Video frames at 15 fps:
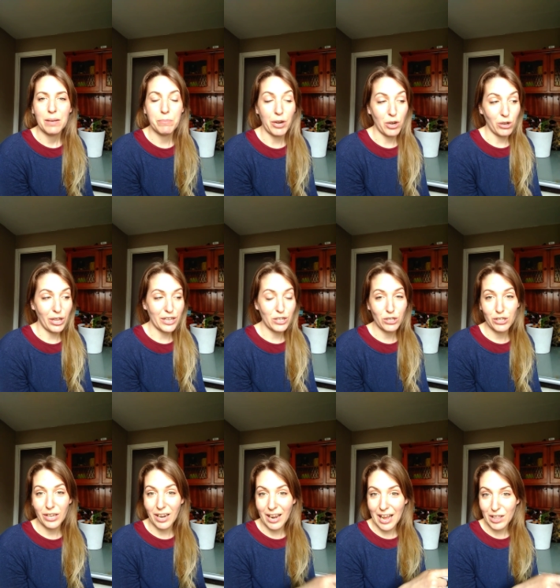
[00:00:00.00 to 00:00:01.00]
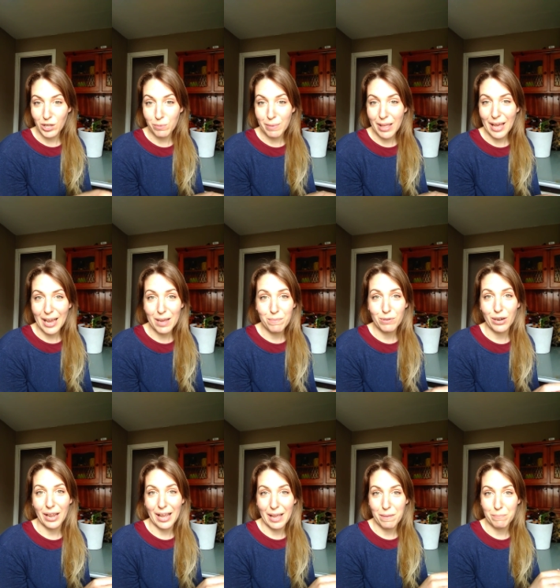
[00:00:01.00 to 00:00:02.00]
Bueno, eso sí el gato me deja
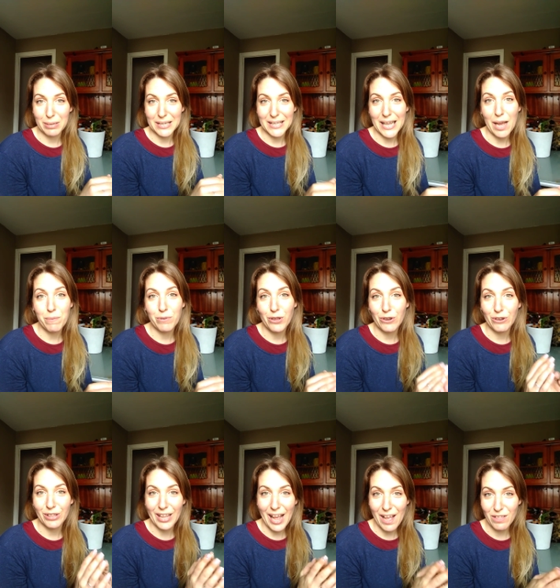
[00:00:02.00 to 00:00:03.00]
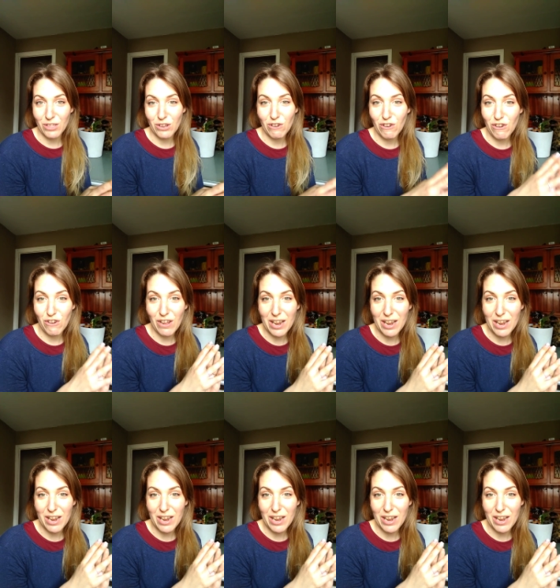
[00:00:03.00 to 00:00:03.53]
porque me estaba boicoteando